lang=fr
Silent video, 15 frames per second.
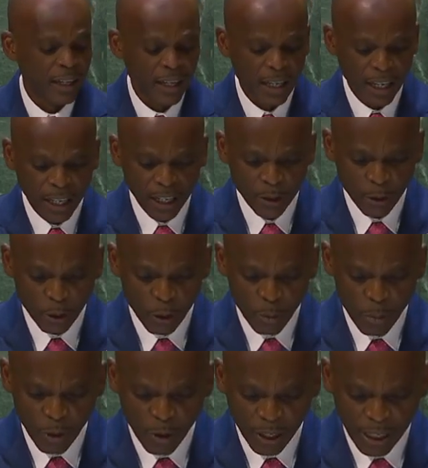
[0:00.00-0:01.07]
et de
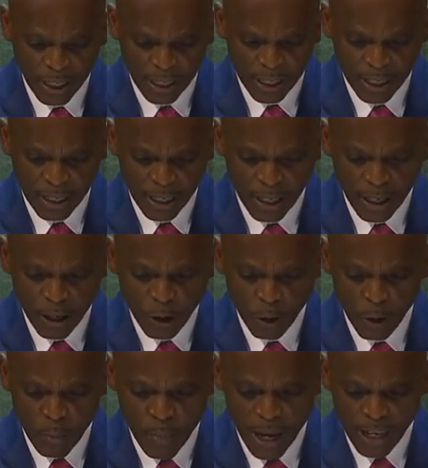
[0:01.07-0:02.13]
demeurer
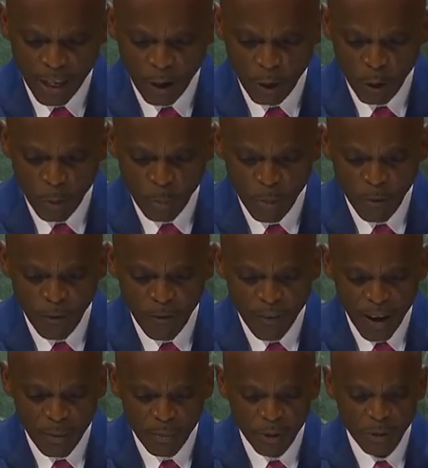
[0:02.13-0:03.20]
le maillon le plus
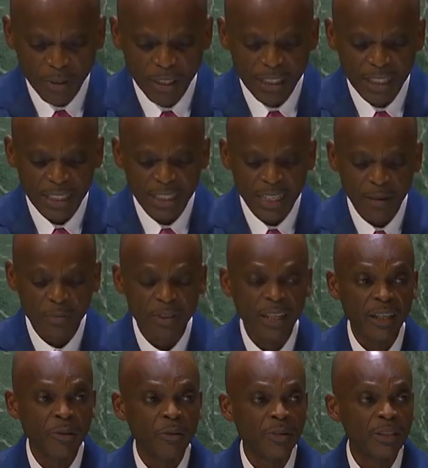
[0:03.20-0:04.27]
faible du système
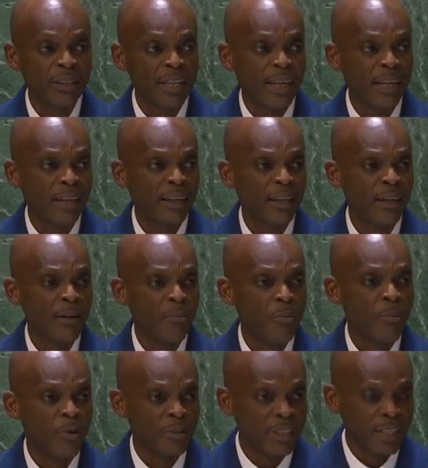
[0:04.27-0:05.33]
sécuritaire
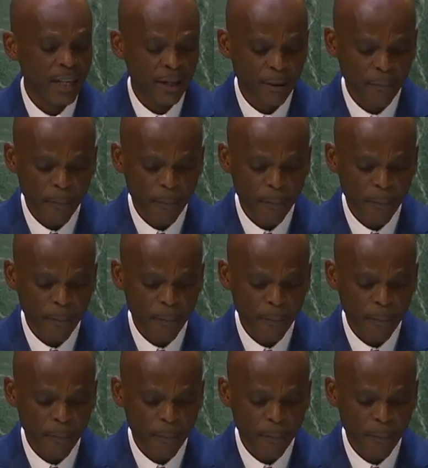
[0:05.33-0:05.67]
mondial.